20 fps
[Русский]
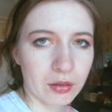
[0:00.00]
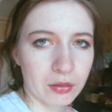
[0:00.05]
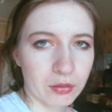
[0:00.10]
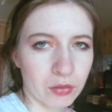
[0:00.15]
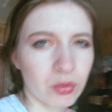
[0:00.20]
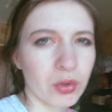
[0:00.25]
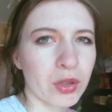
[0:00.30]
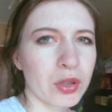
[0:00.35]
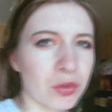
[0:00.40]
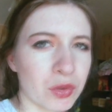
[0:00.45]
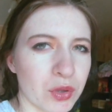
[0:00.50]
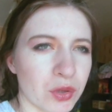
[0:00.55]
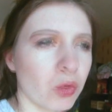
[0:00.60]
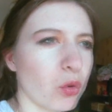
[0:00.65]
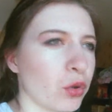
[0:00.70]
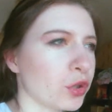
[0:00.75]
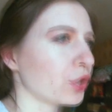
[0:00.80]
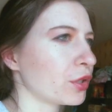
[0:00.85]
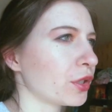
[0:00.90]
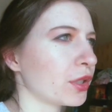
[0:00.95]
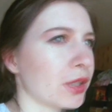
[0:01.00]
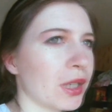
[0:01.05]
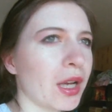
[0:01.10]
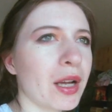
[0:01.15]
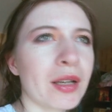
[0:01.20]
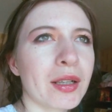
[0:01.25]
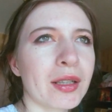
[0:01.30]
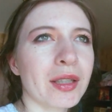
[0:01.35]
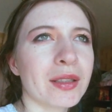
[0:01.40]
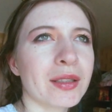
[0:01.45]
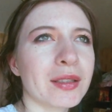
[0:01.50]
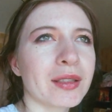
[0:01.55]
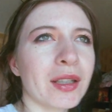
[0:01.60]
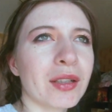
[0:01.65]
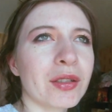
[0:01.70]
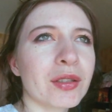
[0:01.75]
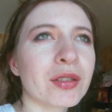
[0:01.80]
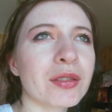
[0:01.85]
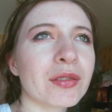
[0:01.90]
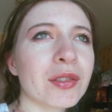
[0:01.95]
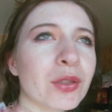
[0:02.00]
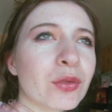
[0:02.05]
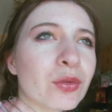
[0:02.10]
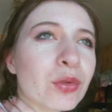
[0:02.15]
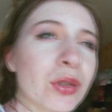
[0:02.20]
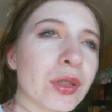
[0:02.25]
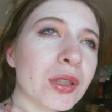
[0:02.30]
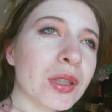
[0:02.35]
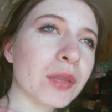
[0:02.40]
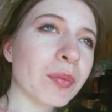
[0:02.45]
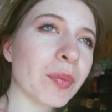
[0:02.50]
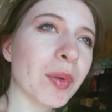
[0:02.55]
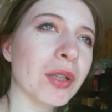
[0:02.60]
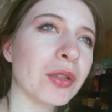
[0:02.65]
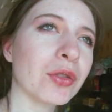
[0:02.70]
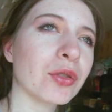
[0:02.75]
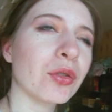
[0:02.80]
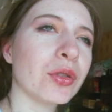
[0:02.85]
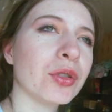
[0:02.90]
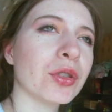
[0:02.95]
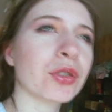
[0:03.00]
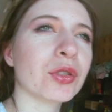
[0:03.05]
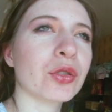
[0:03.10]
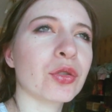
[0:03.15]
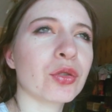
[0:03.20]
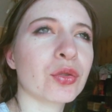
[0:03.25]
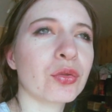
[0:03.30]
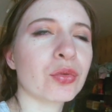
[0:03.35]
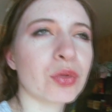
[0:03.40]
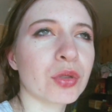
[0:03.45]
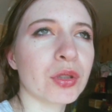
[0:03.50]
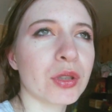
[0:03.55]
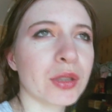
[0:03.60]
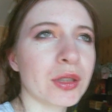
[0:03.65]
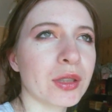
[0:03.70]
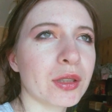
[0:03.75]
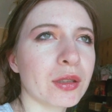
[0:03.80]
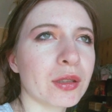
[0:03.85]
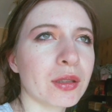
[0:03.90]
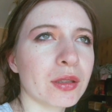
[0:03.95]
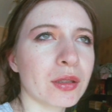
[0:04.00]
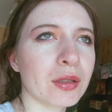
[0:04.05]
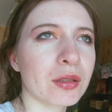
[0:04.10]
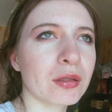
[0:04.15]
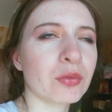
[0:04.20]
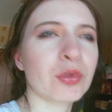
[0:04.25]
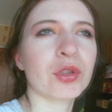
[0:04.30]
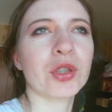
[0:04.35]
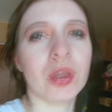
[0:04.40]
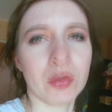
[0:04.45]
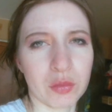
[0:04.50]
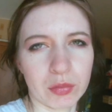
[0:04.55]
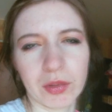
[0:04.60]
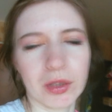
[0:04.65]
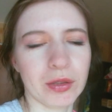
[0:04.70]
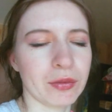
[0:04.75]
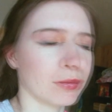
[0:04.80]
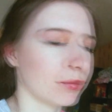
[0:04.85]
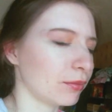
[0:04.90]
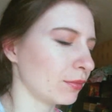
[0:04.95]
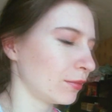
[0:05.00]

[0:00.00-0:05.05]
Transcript: ну, они уже очень старые. Я не знаю, я свои куртки и пальто не ношу уже где-то... Ну, точнее, блин,